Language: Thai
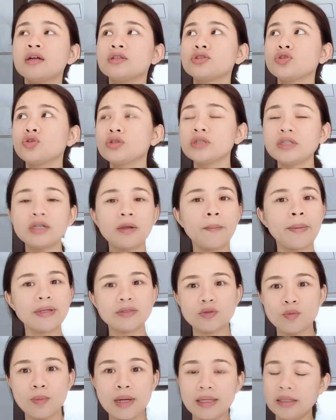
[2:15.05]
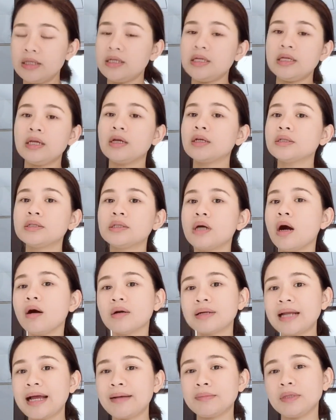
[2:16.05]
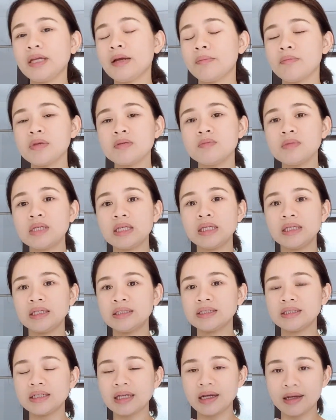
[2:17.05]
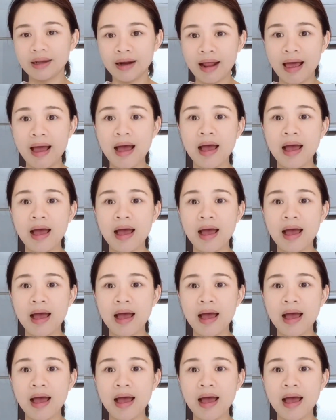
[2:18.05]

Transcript: จนถึงปัจจุบันนี้ก็คือห้องน้ำยังไม่มีเชื้อรา